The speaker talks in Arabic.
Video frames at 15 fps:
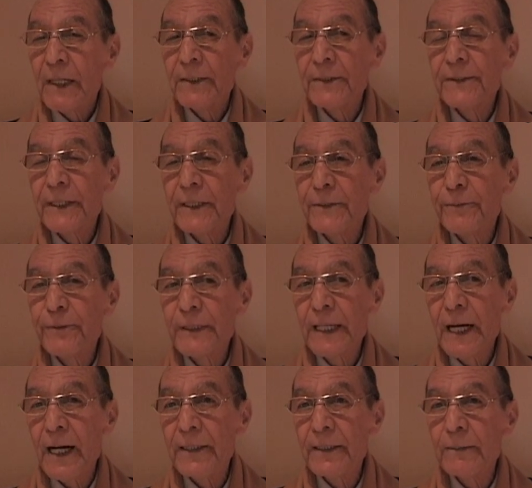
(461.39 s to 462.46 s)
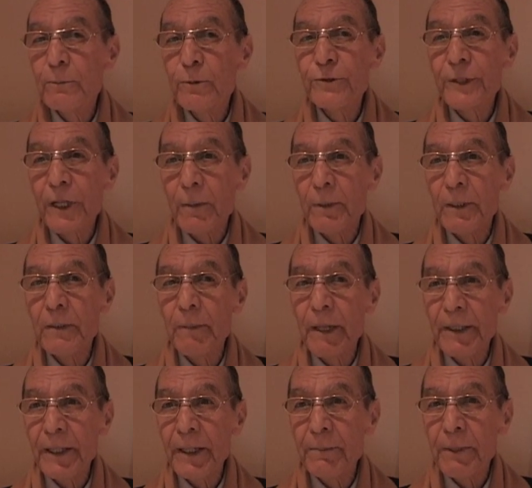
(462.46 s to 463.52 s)
نتاي تفكاري المستقبل
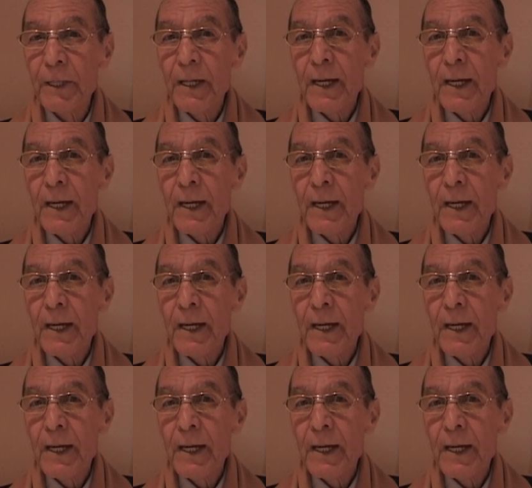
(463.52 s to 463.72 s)
المغرب